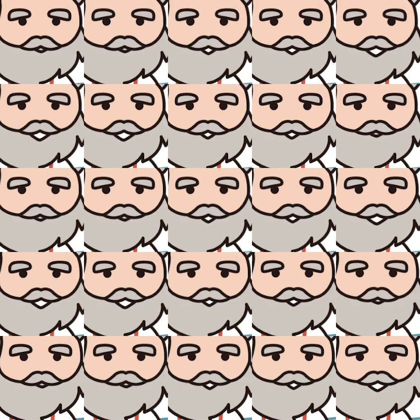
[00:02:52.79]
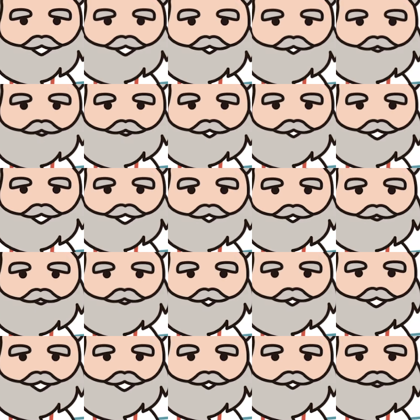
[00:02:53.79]
若い時は
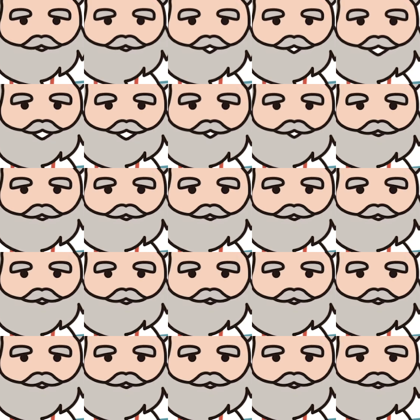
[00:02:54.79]
いろいろ